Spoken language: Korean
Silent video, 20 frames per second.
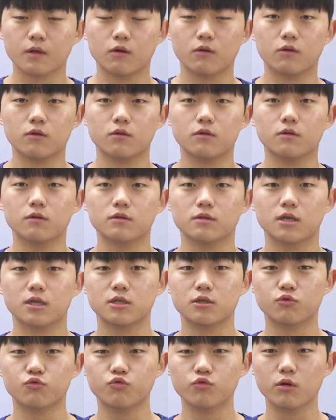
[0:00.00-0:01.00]
어,
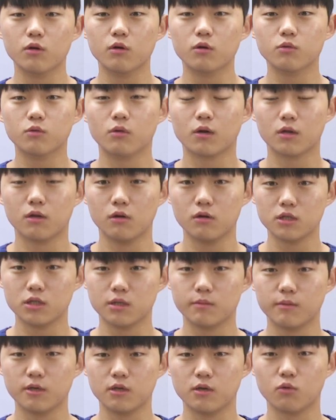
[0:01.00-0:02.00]
사실 9개월 동안
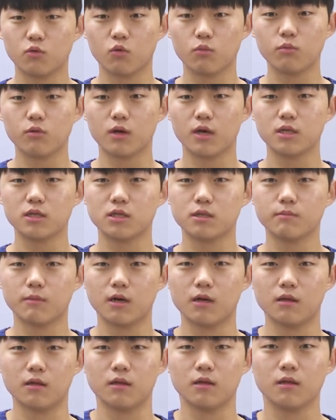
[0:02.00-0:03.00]
열심히 공부를
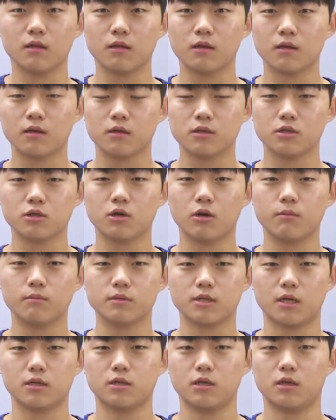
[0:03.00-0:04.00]
했지만 시험
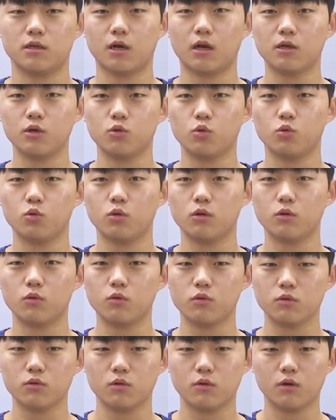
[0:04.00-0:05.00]
자체의 난이도도
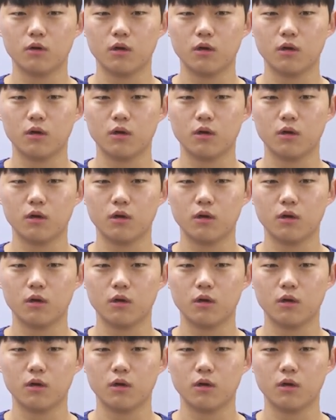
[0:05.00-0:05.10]
있고